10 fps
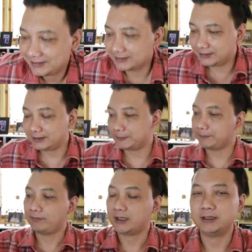Jadi
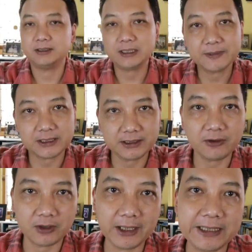uh, saya pesannya
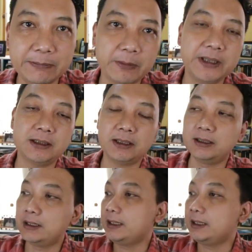online ya pemirsa.